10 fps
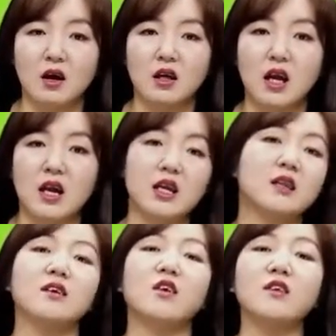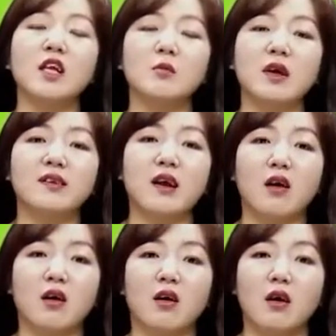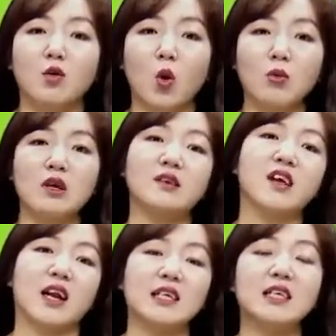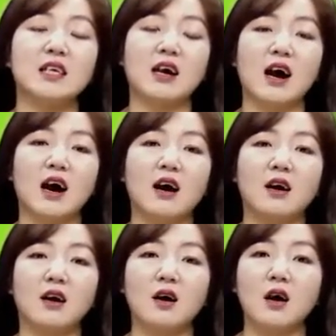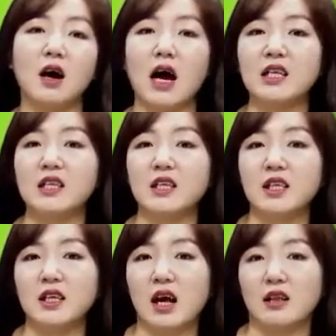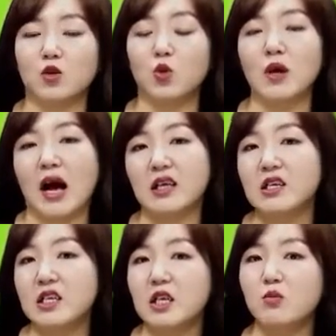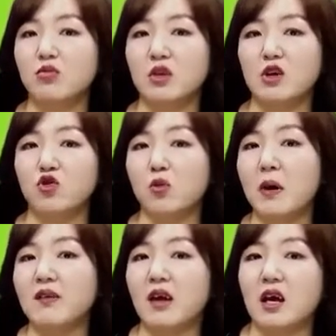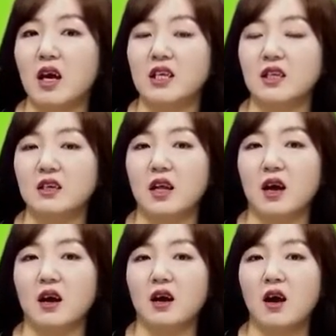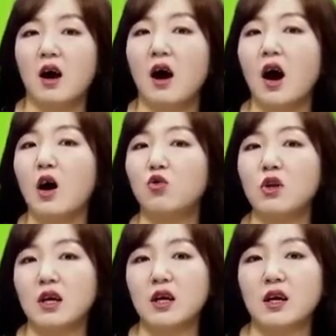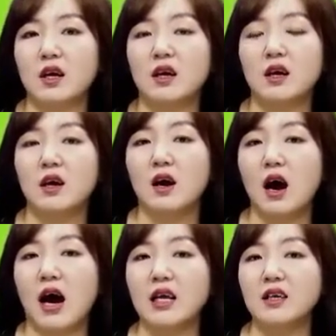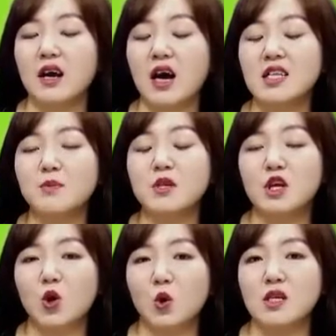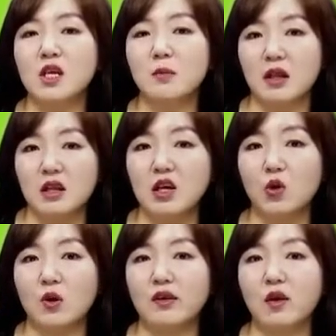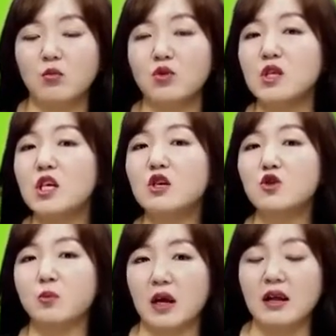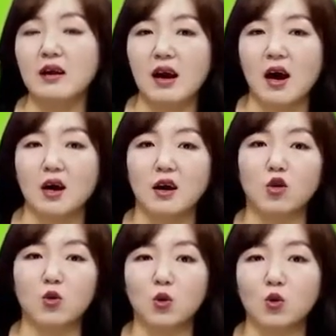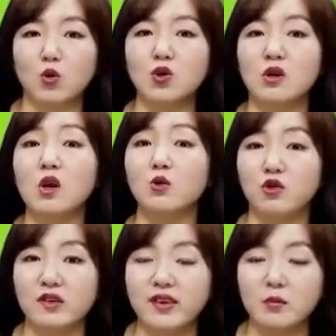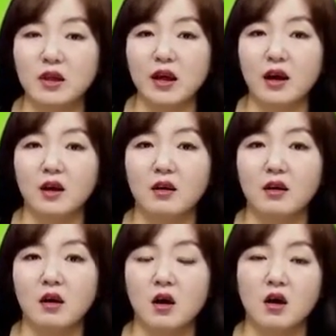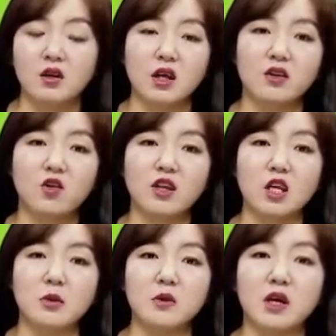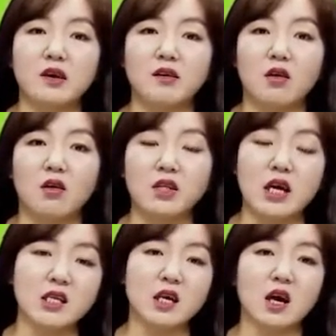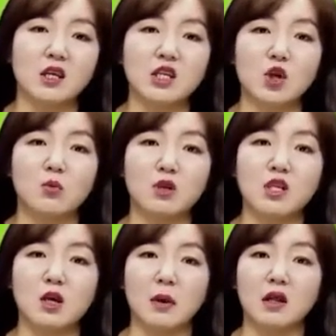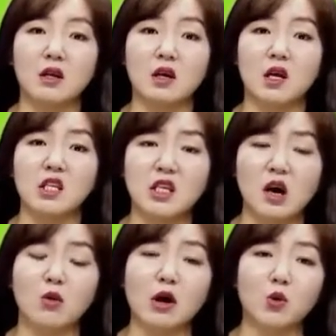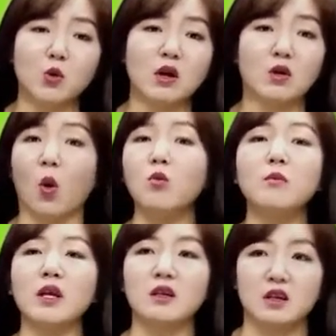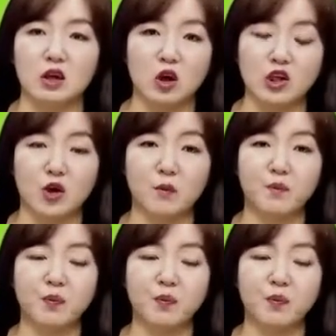이 엘리트 선생님께서 너무 일을 잘하시니까 같이 친한 또는 아는 지인분이 출판사에 계시는데 아 우리 아이들의 학습지 교재를 만들기 위해서 문제를 좀 내달라라고 요청이 올 수 있습니다. 근데 이 선생님 입장에서 창작하는 시험 문제를 만들기엔 시간과 노력이 너무 많이 드는 거죠.